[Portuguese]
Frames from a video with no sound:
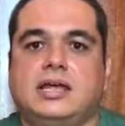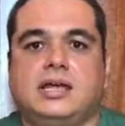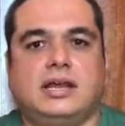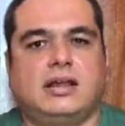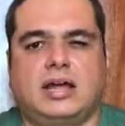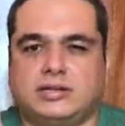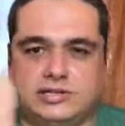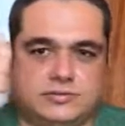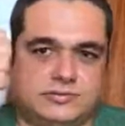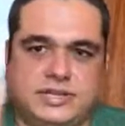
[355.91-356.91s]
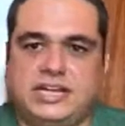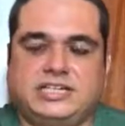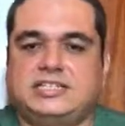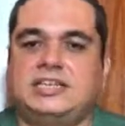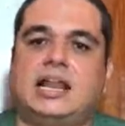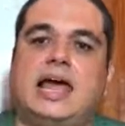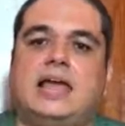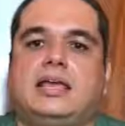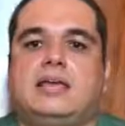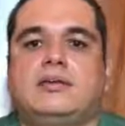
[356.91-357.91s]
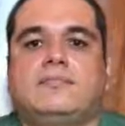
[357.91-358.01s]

E lógico, deixa esse like.